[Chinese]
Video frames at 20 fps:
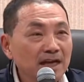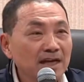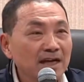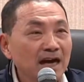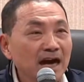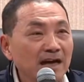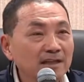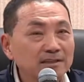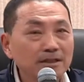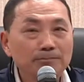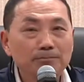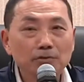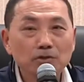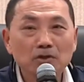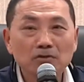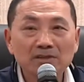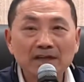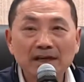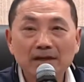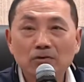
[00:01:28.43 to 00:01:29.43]
健康的
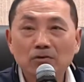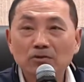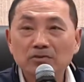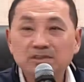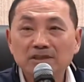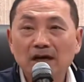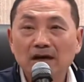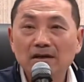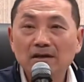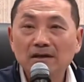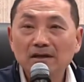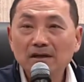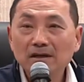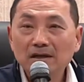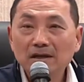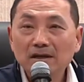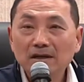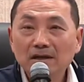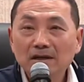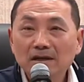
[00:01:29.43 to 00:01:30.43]
不用戴口
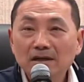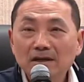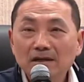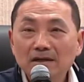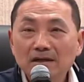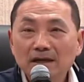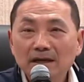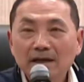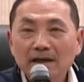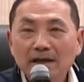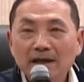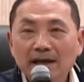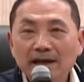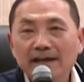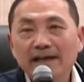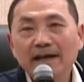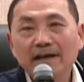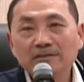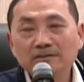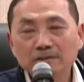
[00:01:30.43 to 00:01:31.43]

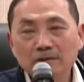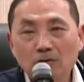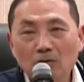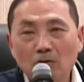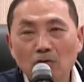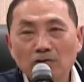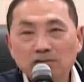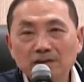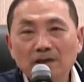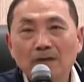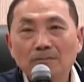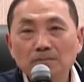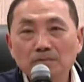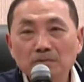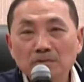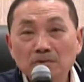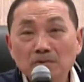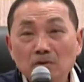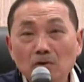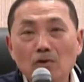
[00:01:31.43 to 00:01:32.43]
罩，N 来是口
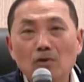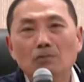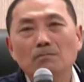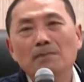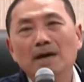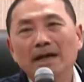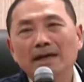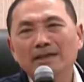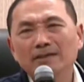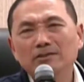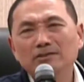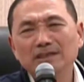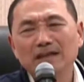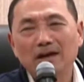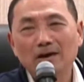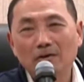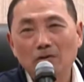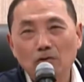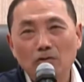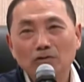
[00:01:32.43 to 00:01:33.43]
罩不够嘛，你
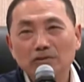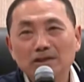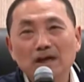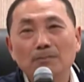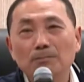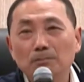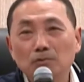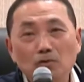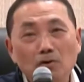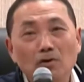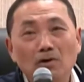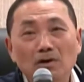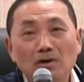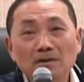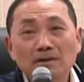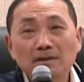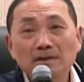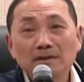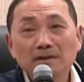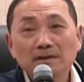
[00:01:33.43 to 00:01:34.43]
就讲口罩不
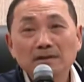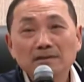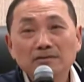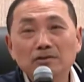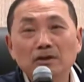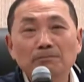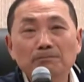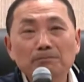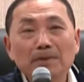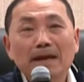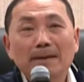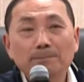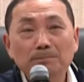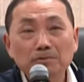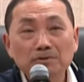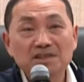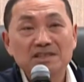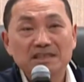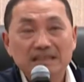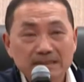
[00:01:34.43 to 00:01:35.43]
够，准
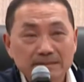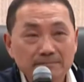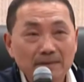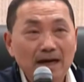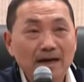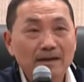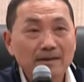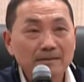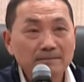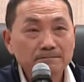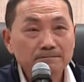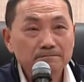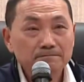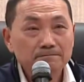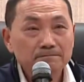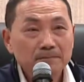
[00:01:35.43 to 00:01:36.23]
备不及嘛。